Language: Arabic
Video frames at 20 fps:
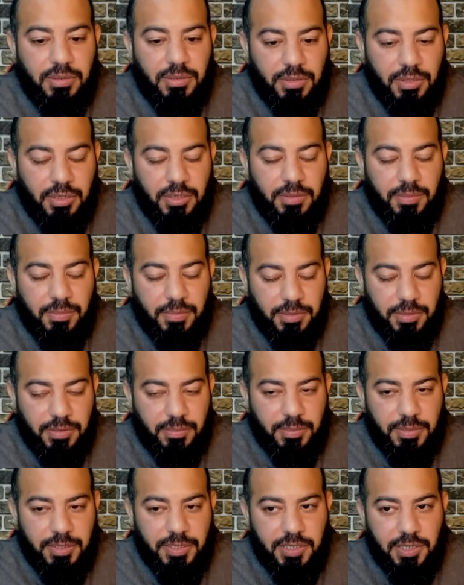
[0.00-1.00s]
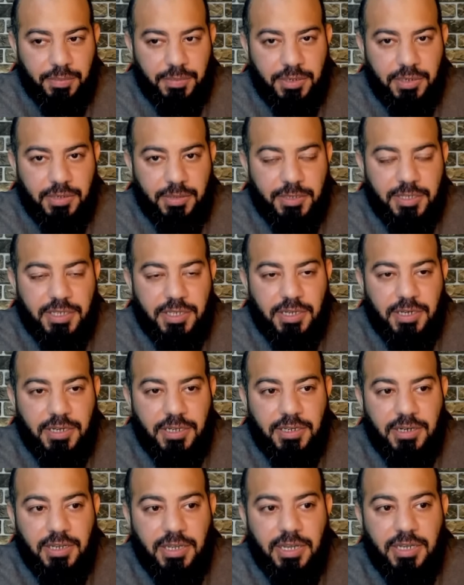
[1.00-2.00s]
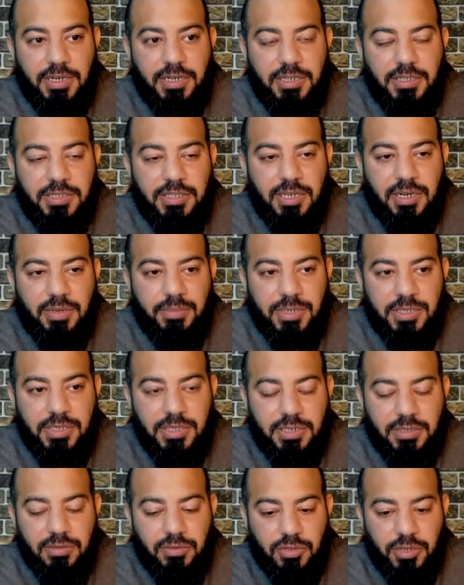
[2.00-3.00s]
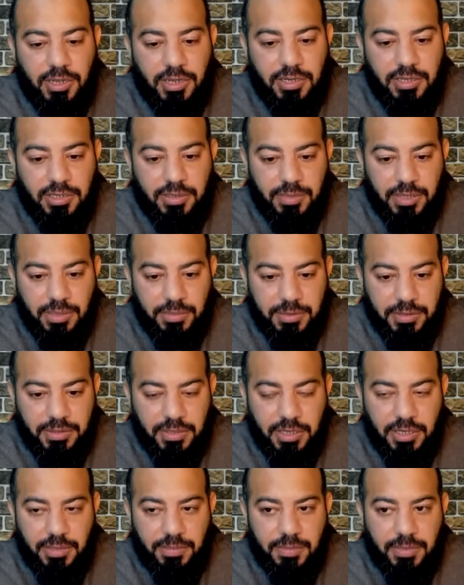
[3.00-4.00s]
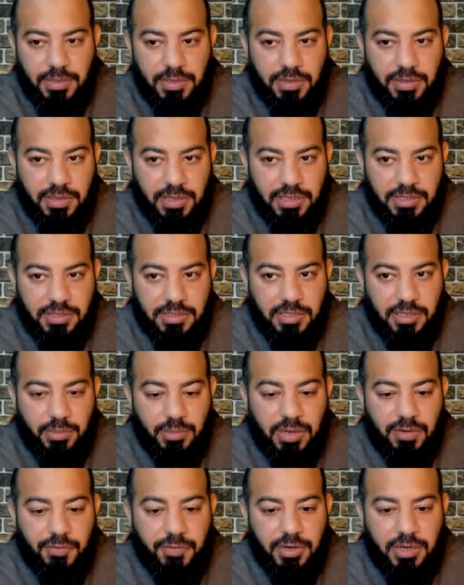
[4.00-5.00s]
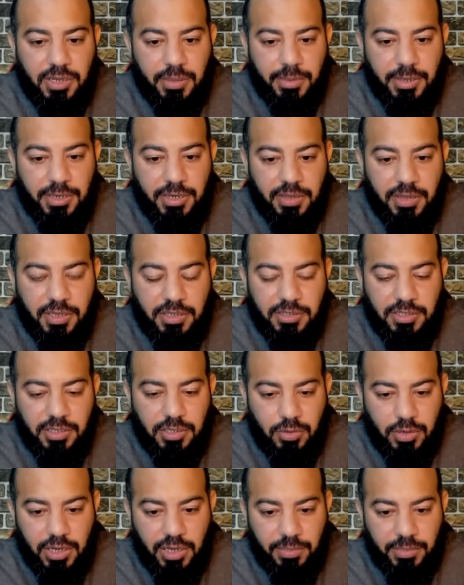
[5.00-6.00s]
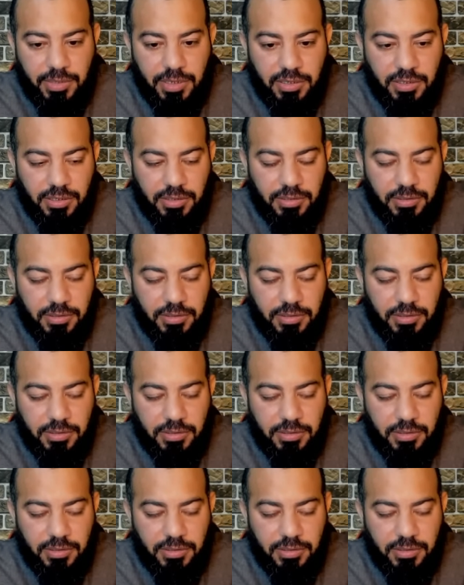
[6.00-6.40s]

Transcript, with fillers: طيب أما بس صبرك بس علي الان انت لما تيجي تطيع علي بن ابي طالب لذاته ما الفرق بين ذاته واعماله؟